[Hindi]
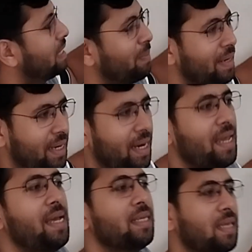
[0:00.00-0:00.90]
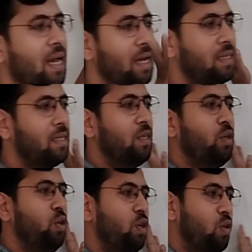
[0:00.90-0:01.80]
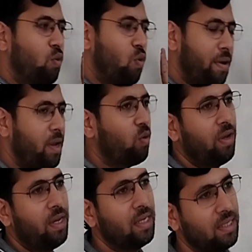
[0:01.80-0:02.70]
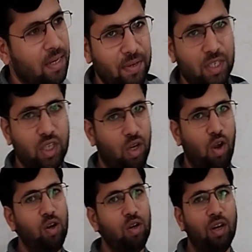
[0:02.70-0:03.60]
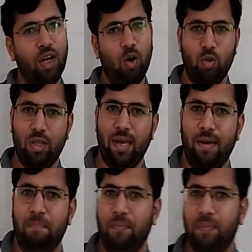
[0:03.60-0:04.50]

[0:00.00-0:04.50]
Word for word: सिमिट्री के साथ कोई ना कोई कंजर्वेशन लॉ होता है